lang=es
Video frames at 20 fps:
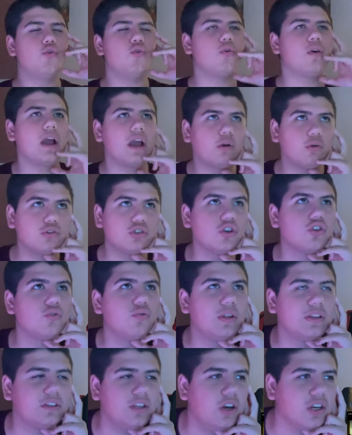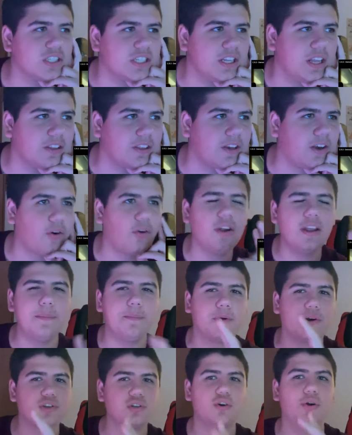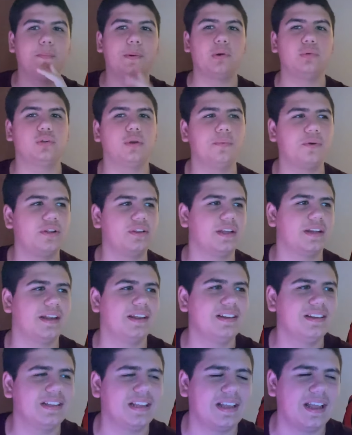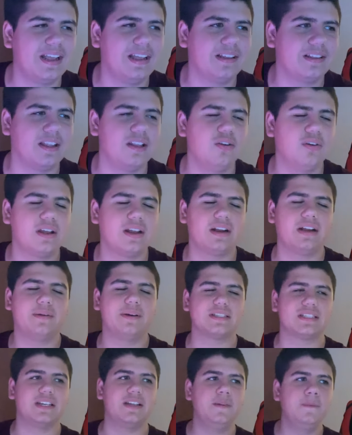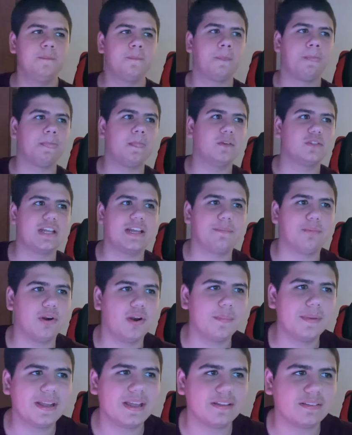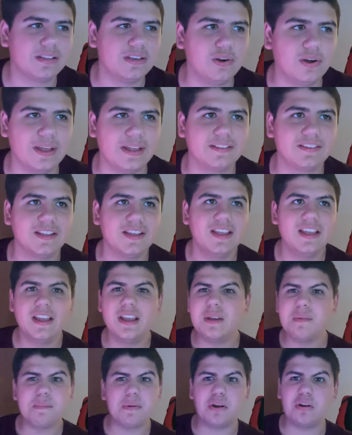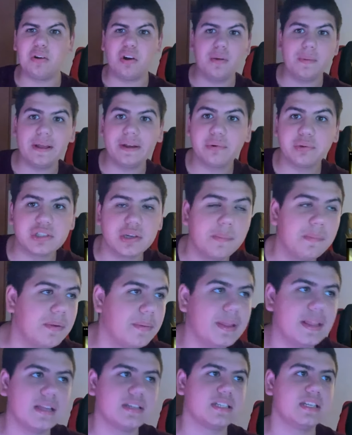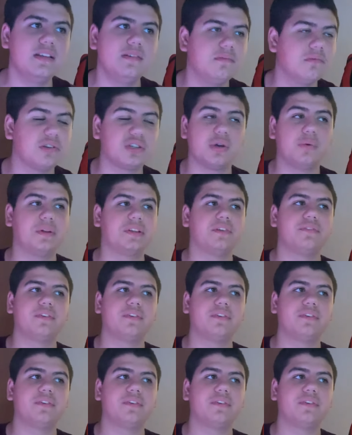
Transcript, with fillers: nunca he escuchado yo un estilo así de CRO. Y por eso nos preguntó por Instagram de qué estilo cree que va a ser. O sea, ponerme qué estilo es este, pero no lo había escuchado en mi vida así. No sé,